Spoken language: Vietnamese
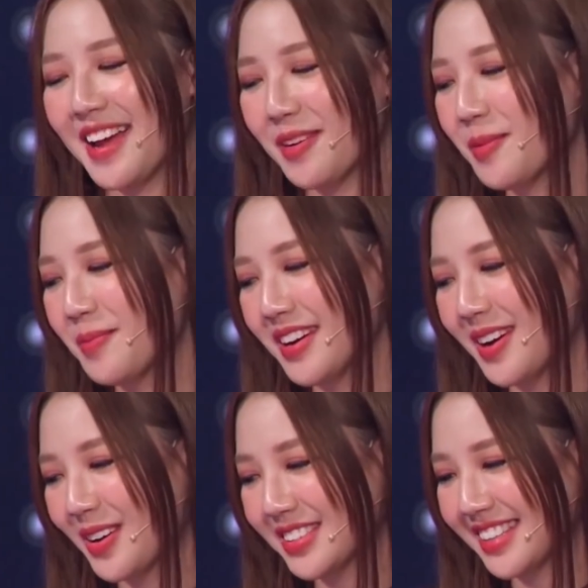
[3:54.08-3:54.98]
Em không
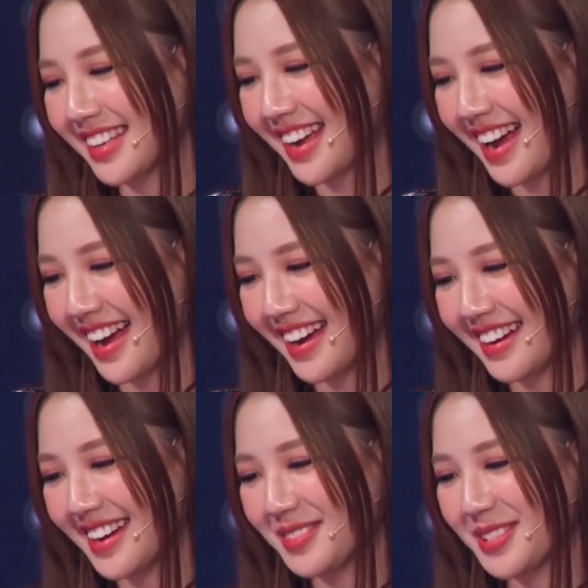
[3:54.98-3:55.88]
biết nói gì
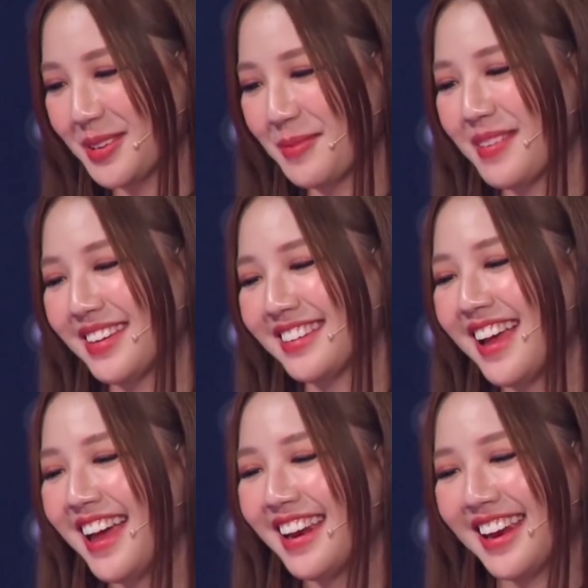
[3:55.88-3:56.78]
cả Em ừ chỉ biết
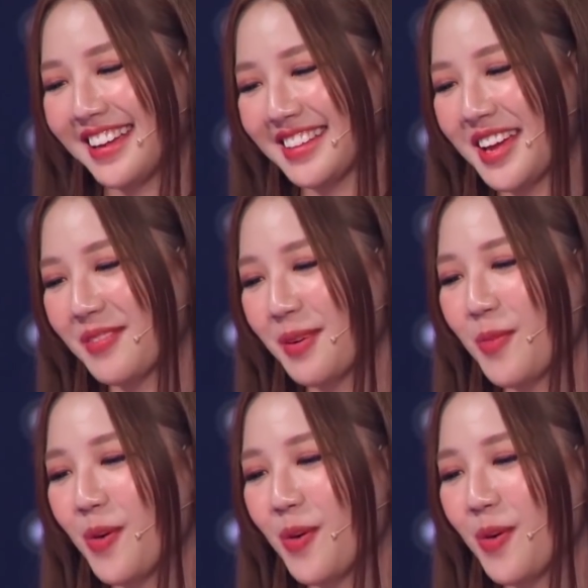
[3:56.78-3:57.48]
lặng thinh và